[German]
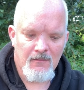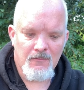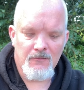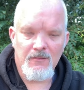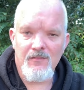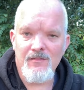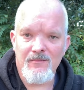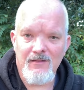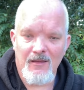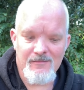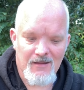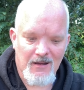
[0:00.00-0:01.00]
Und das ist
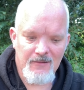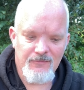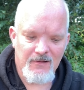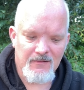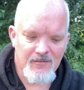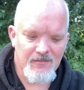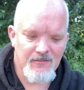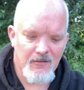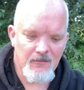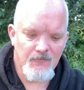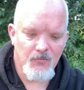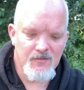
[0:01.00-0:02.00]
ganz einfach, das ist
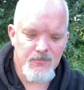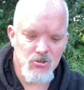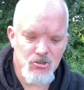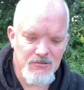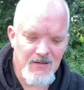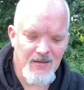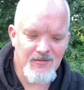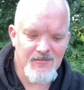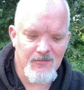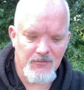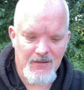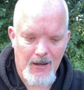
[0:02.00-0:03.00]
irgendwo zwischen
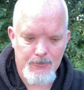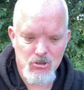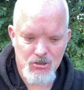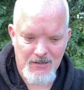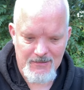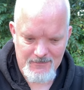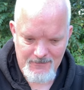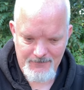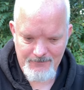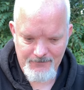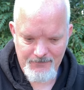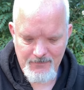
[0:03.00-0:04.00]
nichts und Abstand.
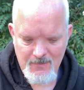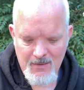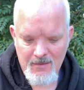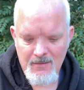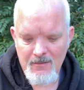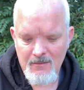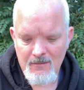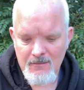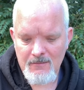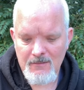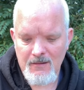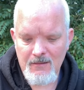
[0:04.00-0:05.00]

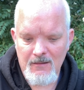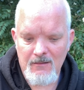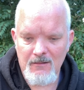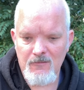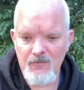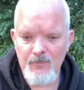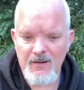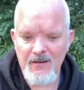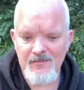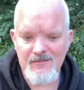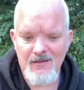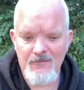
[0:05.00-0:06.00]
Denn ähnlich wie bei
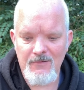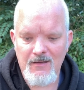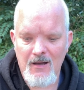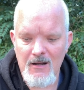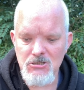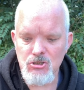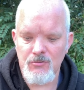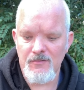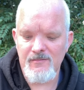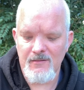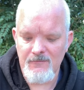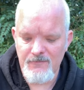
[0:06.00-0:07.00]
der
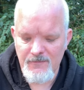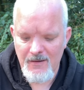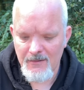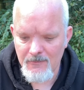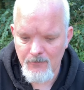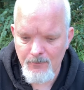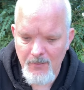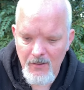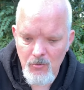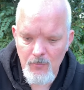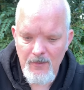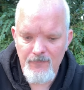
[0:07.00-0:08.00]
Zervikalstütze werden bei
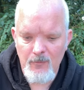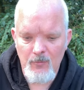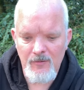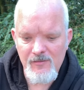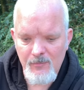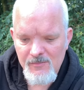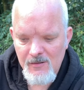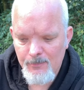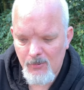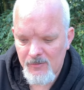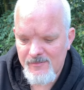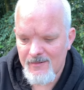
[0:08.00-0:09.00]
über 75
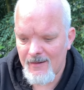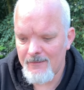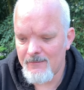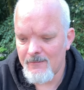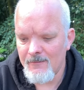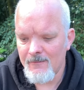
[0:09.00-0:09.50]
Prozent